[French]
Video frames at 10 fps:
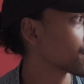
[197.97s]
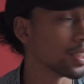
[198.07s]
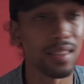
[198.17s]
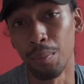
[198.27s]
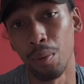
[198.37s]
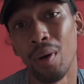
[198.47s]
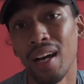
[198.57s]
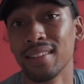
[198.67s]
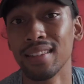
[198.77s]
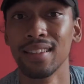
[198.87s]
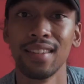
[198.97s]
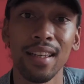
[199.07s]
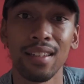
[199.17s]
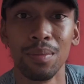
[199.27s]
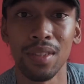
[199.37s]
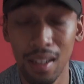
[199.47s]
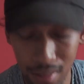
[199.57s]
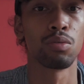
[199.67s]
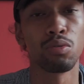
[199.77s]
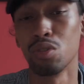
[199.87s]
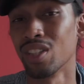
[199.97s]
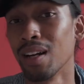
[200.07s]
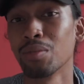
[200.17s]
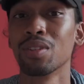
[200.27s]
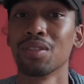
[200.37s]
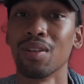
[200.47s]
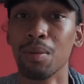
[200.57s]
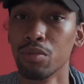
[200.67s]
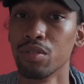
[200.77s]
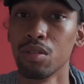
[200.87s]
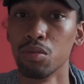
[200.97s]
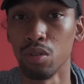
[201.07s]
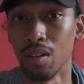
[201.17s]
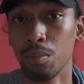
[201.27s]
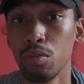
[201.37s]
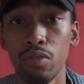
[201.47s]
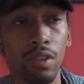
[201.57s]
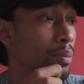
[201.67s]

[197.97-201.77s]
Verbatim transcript: Et ça peut paraître des détails comme ça, tout ce que j'ai raconté sur la musique ou sur la bouffe,